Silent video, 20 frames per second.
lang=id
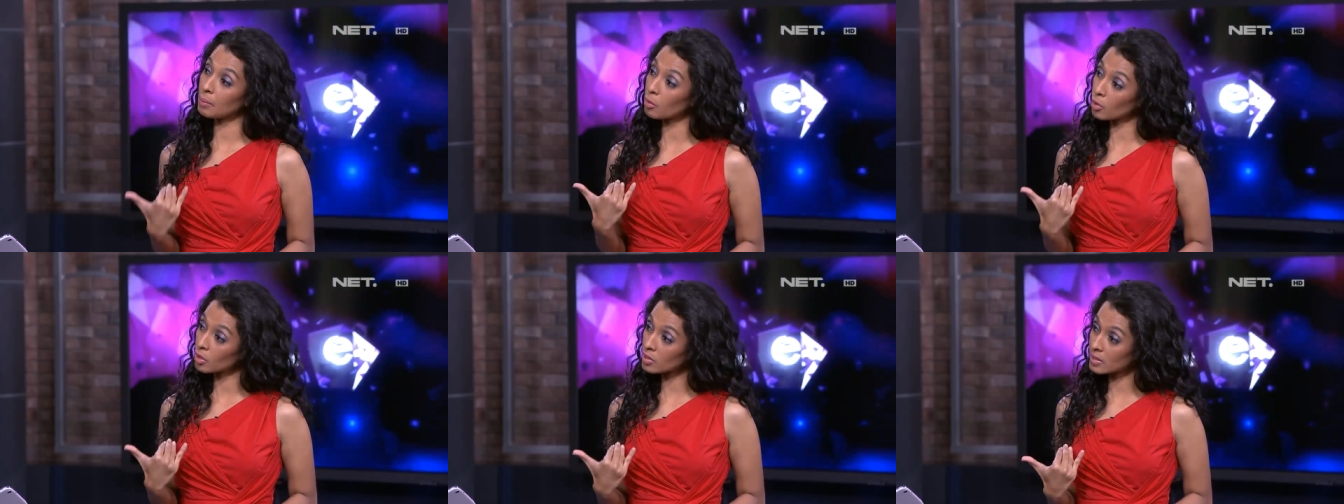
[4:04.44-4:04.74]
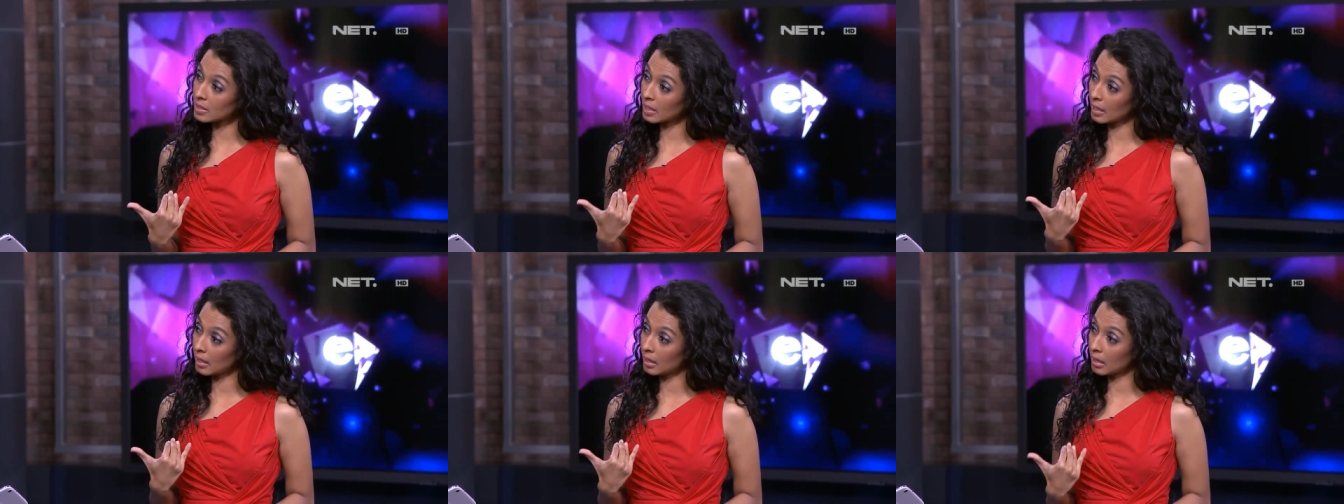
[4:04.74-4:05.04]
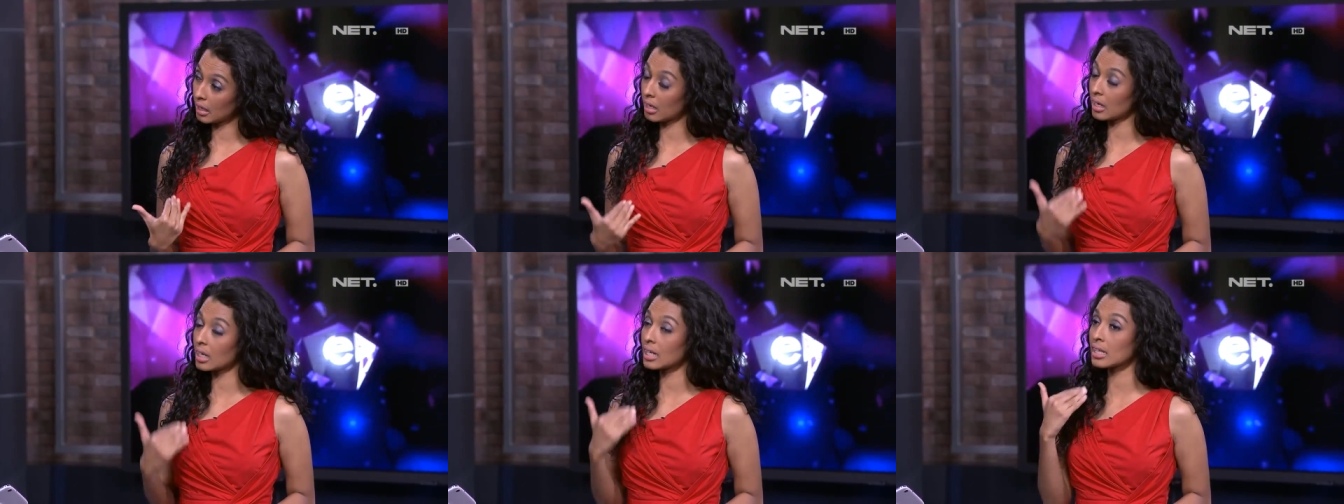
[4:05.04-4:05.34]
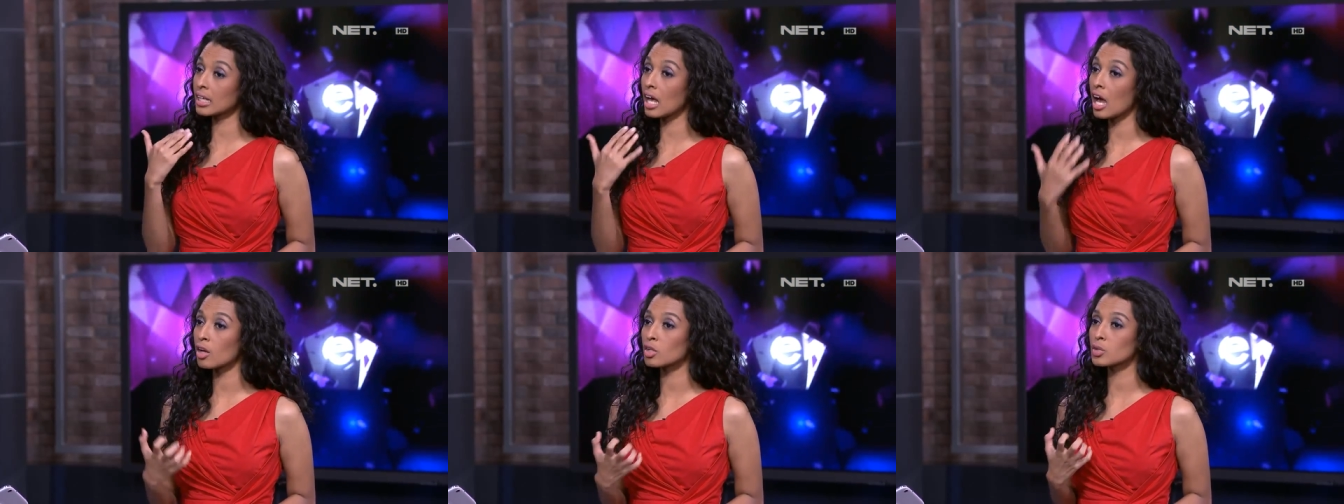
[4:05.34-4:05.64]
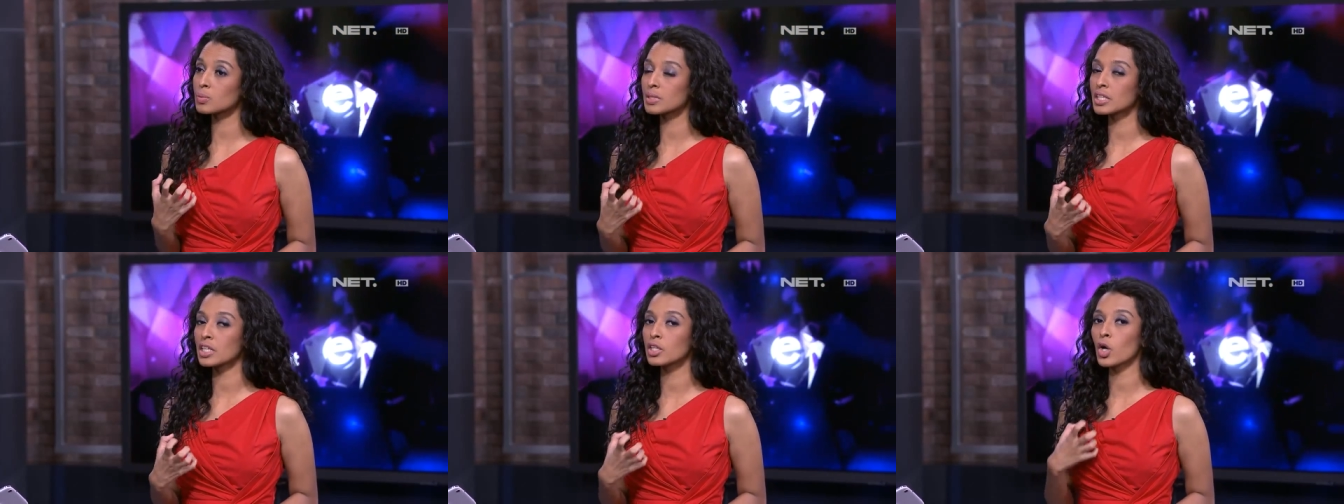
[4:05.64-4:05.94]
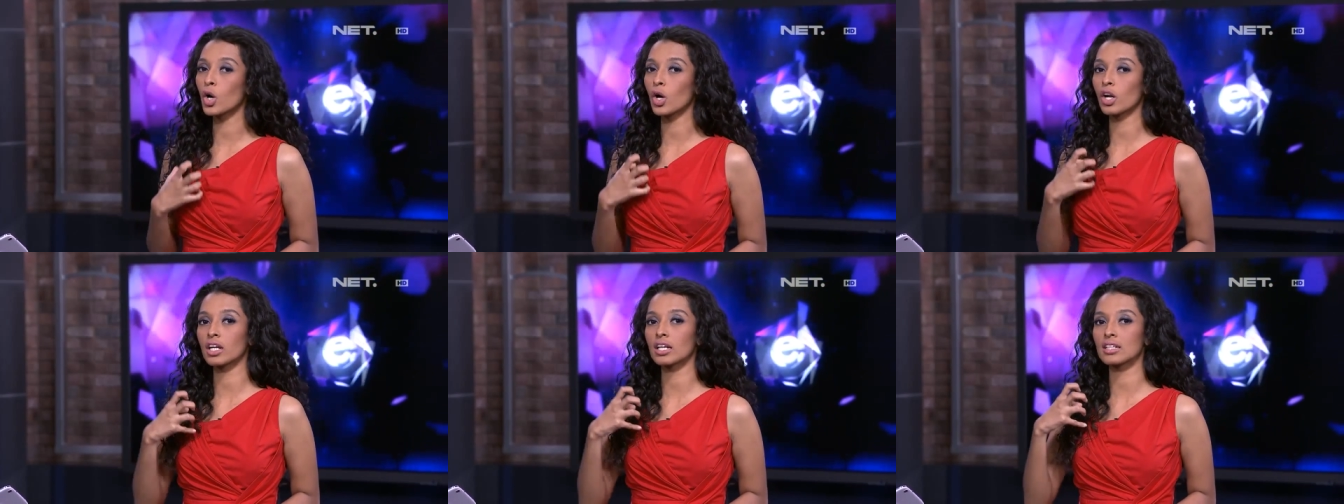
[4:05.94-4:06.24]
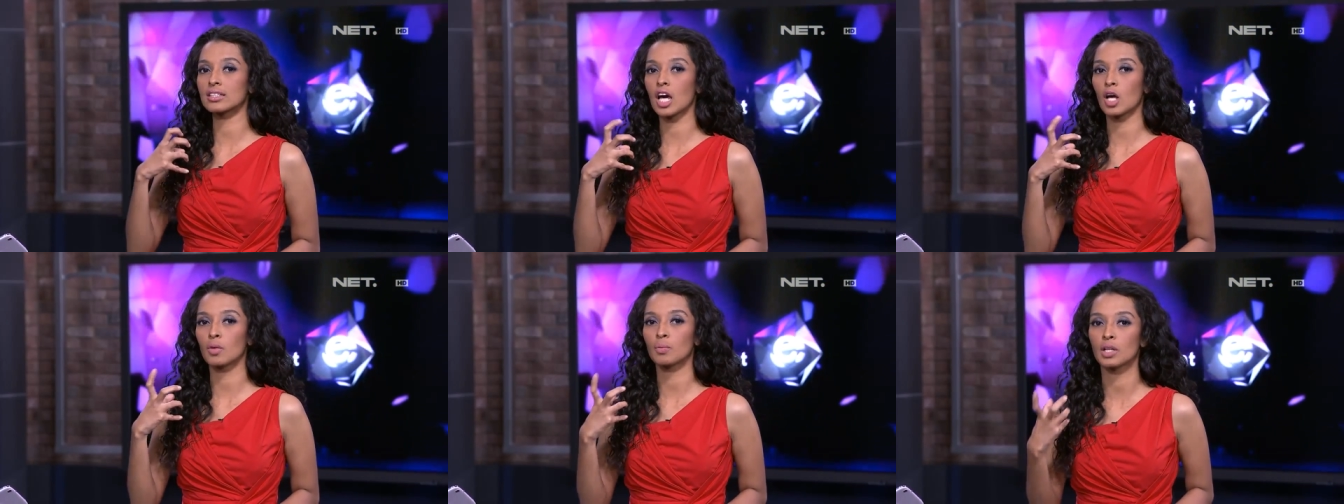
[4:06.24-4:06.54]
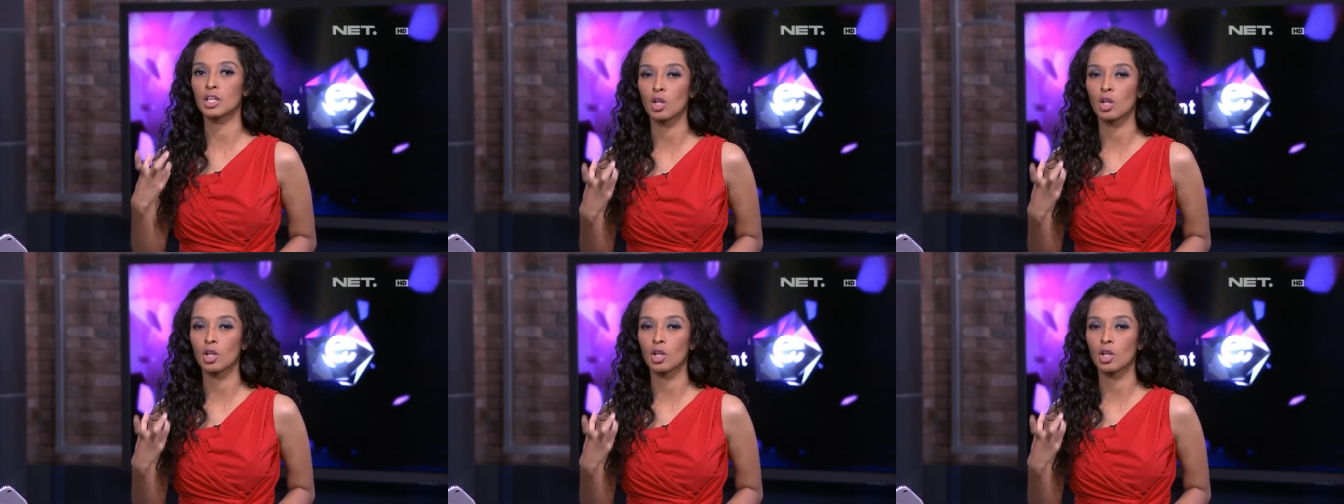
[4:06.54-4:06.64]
emosi karena yeah. kita harus menjadi orang yang sangat